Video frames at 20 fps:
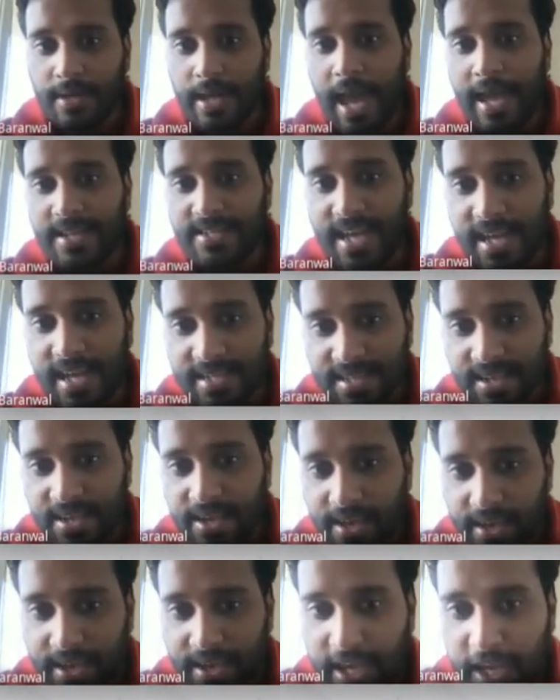आज जैसे ही
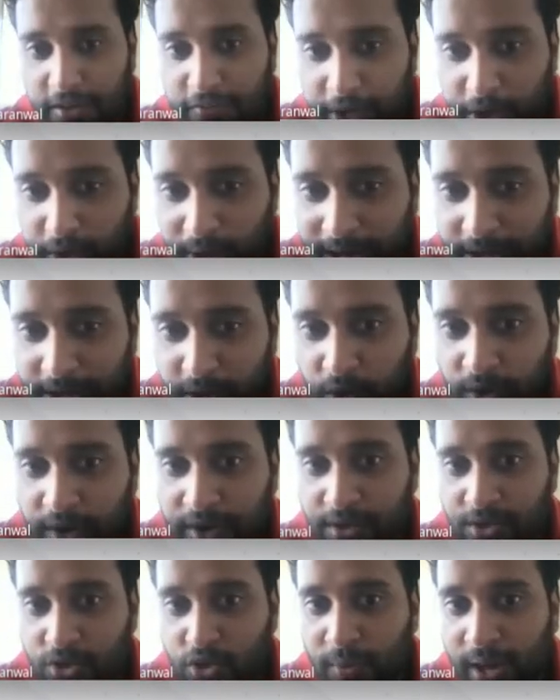एक वीडियो ऐड हो गई
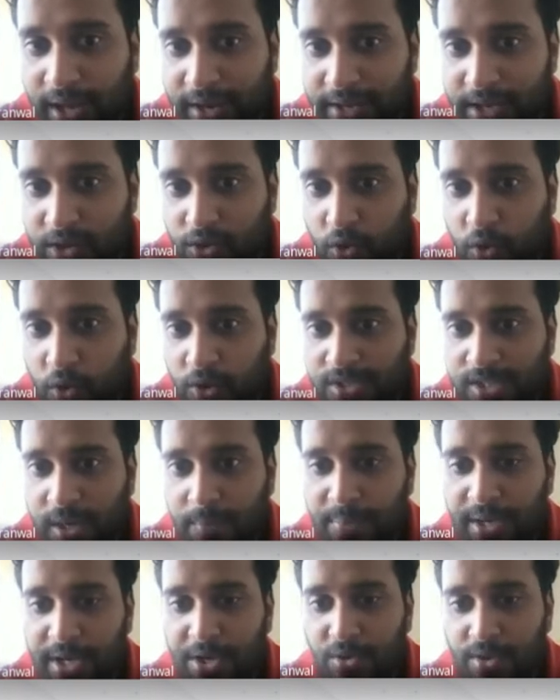तुम्हारा ये कोर्स
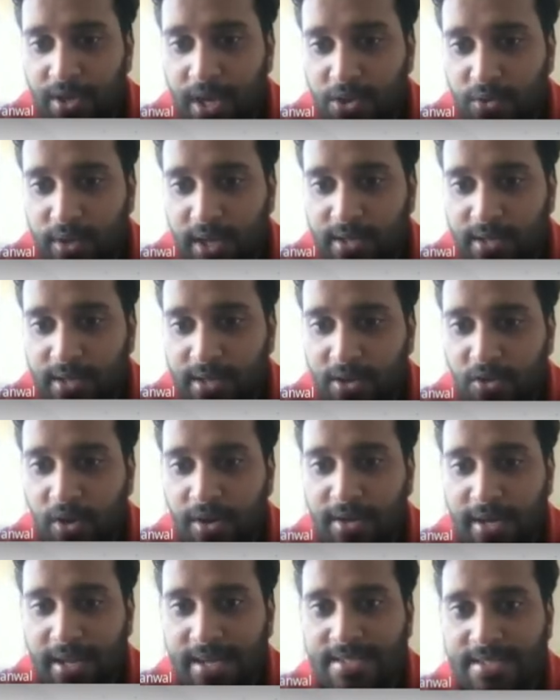कंप्लीट हो गया यू कैन क्लिक ऑन
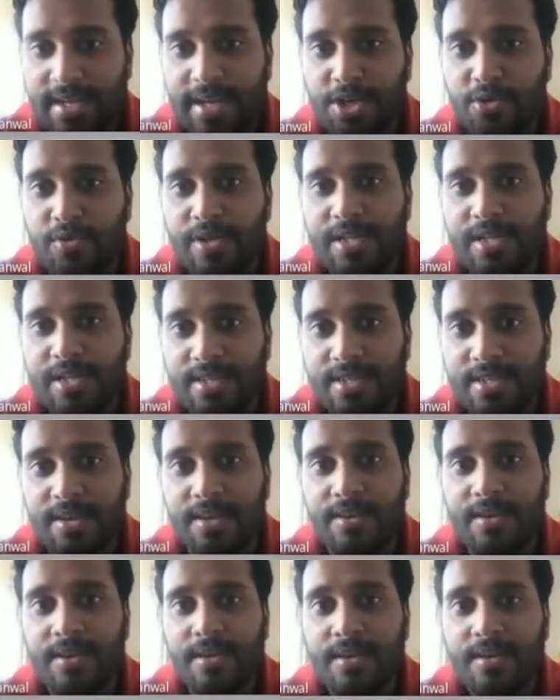नेक्स्ट एंड यू विल सी
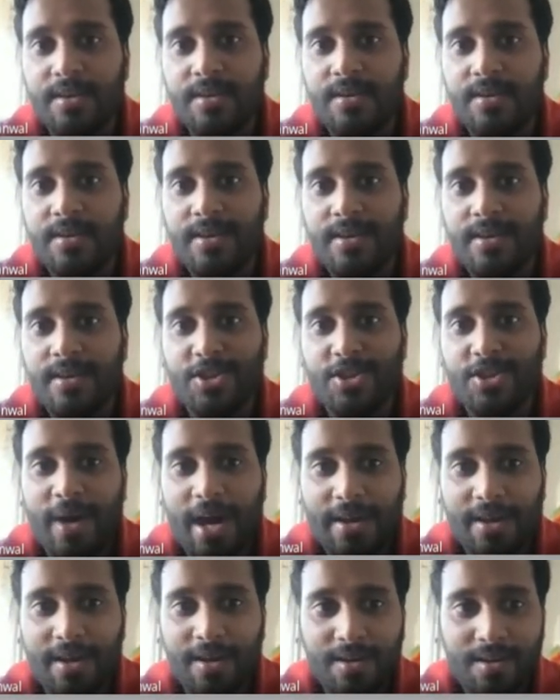कि
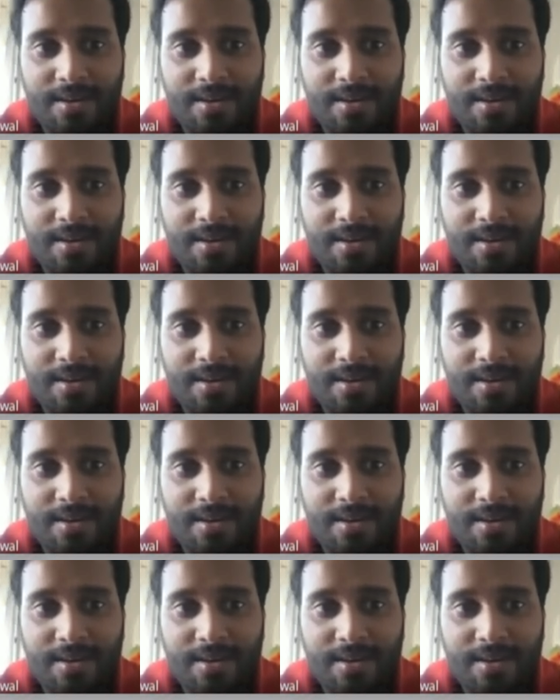तुम्हारा